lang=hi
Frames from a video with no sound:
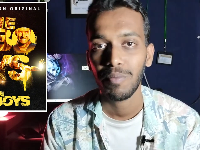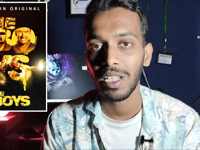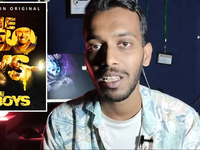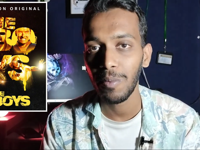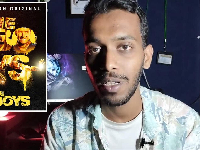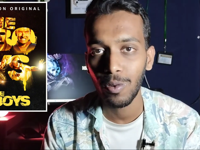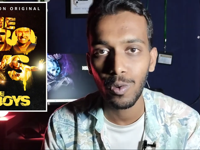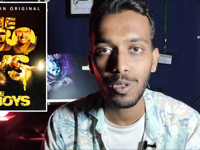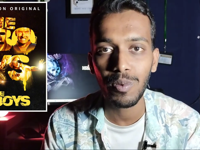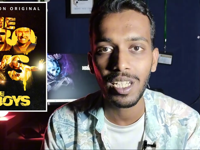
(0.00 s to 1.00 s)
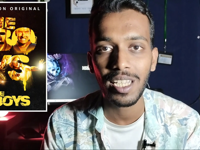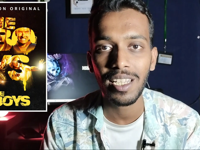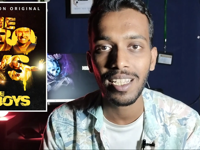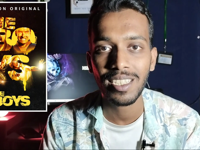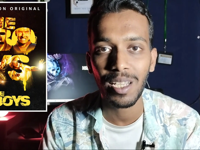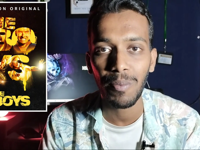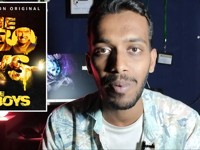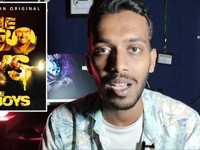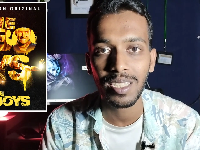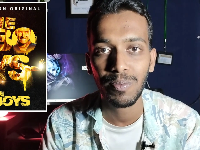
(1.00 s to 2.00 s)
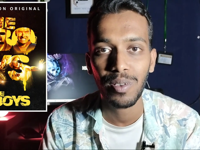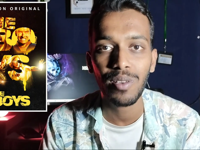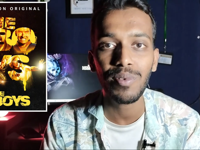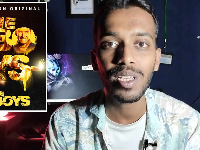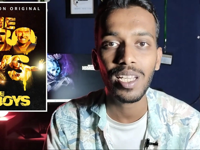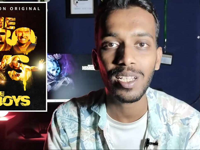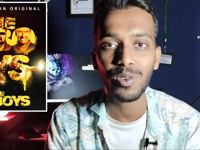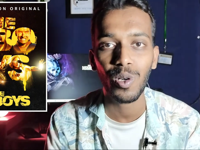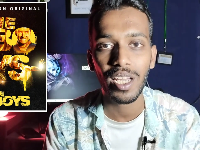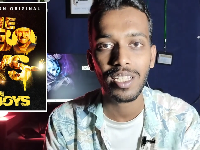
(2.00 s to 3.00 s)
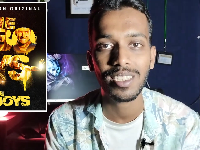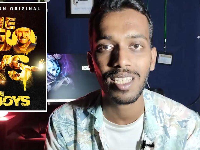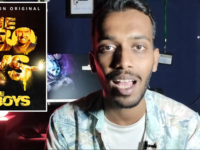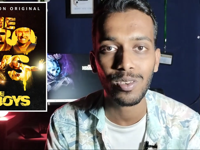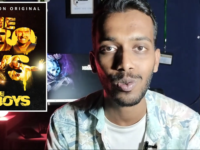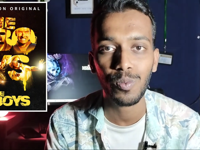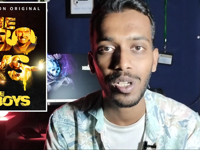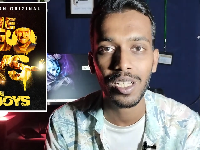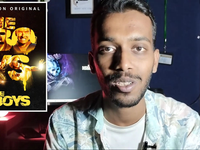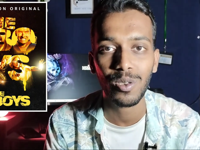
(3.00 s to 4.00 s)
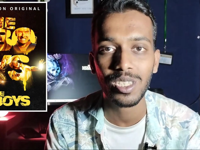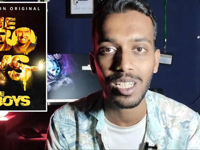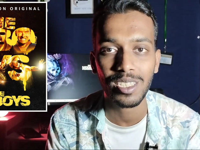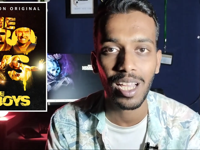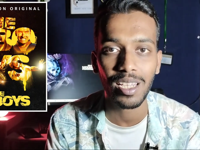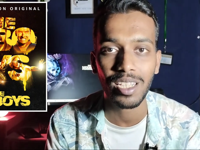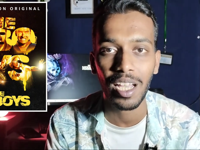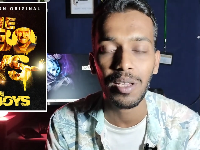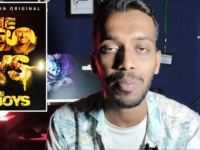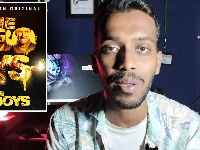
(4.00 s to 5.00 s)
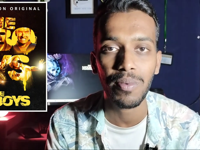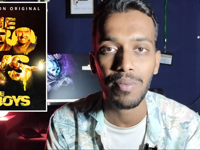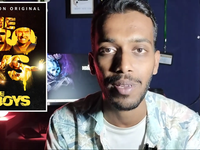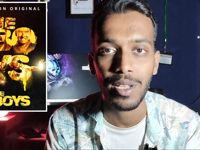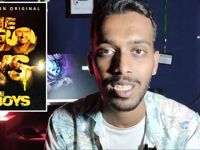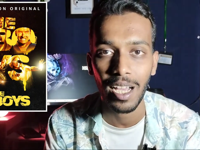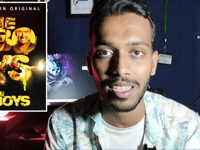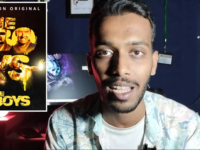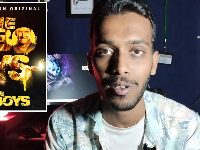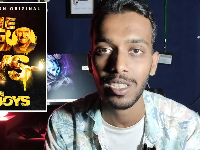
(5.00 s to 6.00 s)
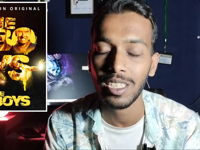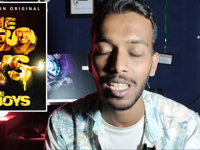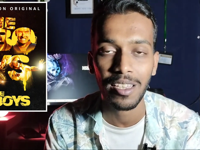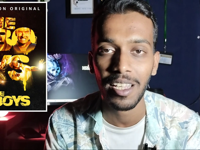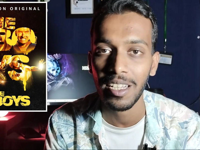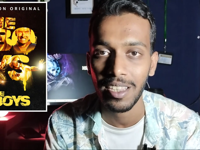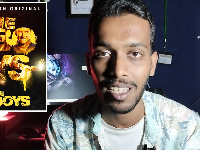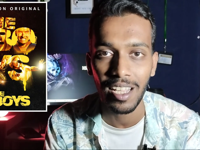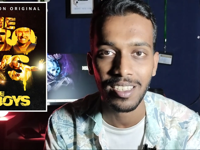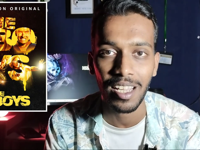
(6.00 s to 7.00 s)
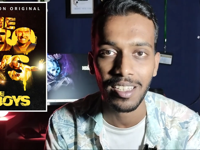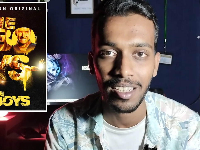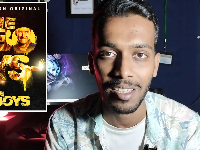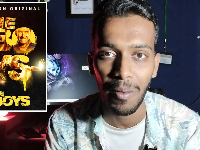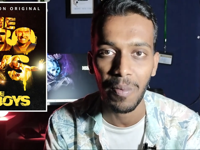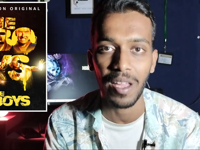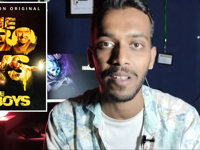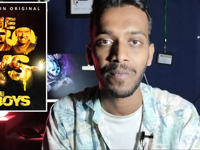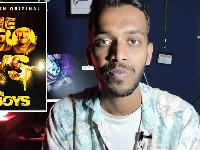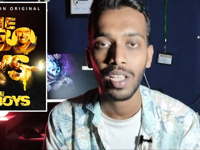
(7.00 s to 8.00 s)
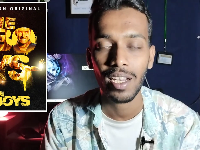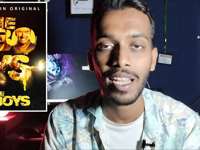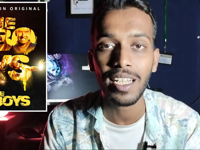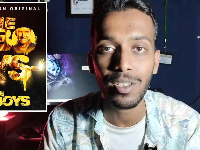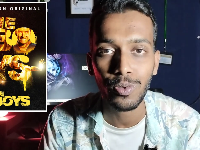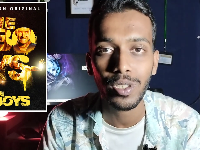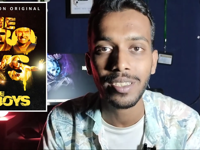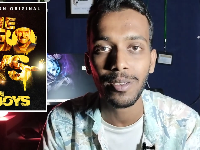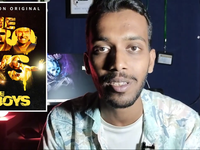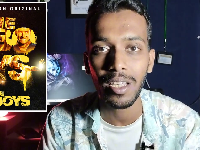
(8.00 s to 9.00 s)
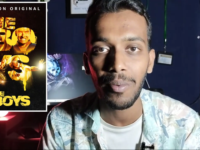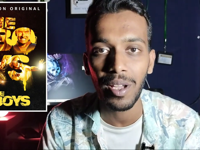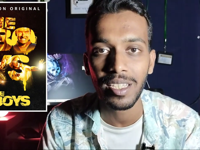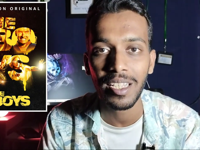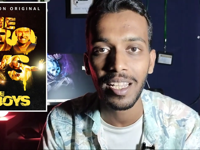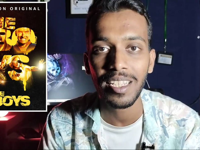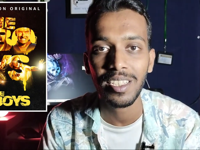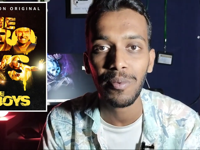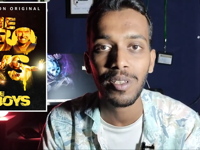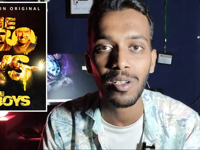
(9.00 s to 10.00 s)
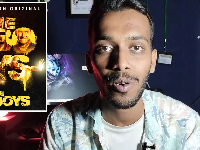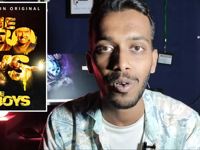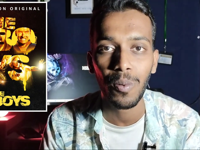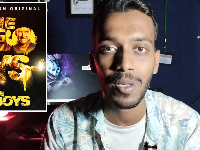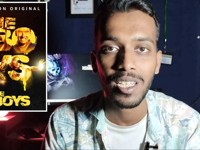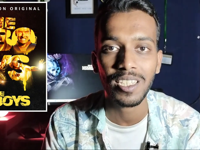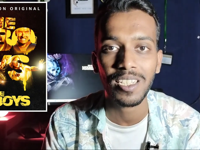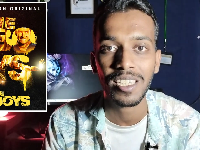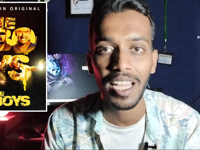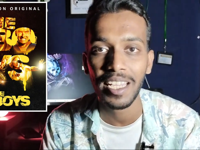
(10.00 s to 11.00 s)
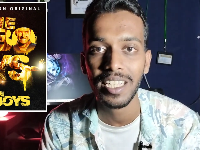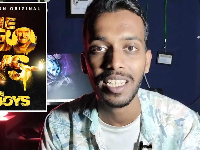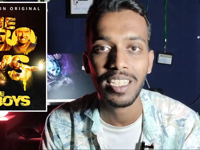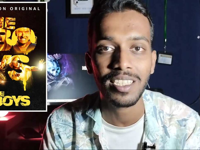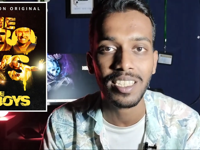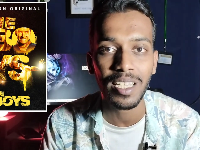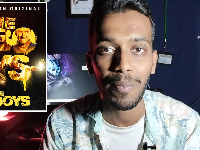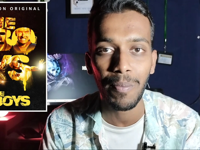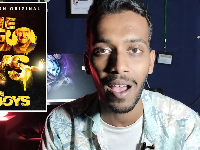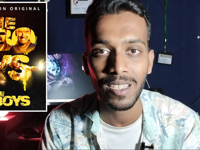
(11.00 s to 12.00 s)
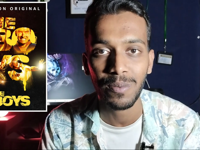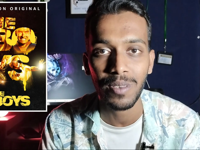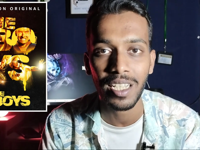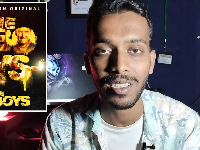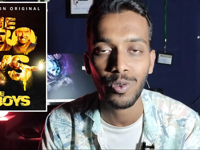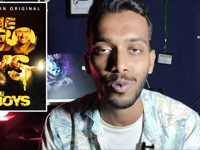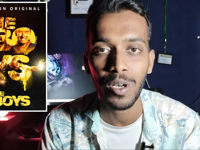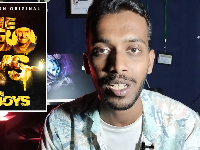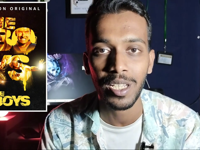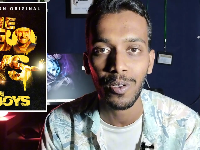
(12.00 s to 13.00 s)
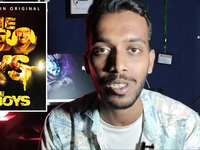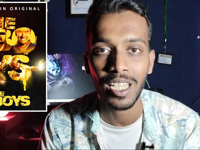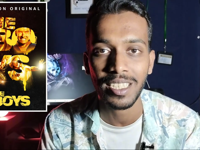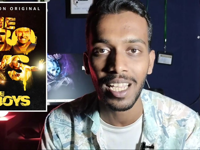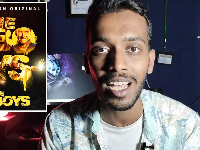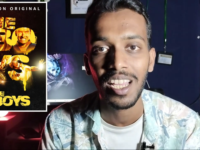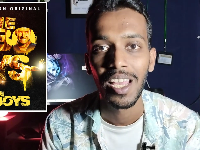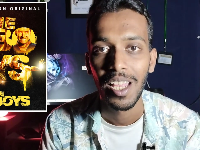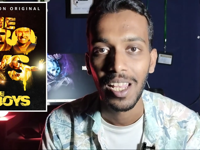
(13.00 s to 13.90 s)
मतलब कि कुछ भी नहीं है इसके पास फिर भी ये जो है इस सात सुपर हीरोज के साथ कहीं पे भी भिड़ जाता है और इसके अंदर इतना ज़्यादा दम है लेकिन ट्विस्ट तब आता है जब इन लोगों को पता चलता है कि इसके पास भी एक सुपर हीरो जैसा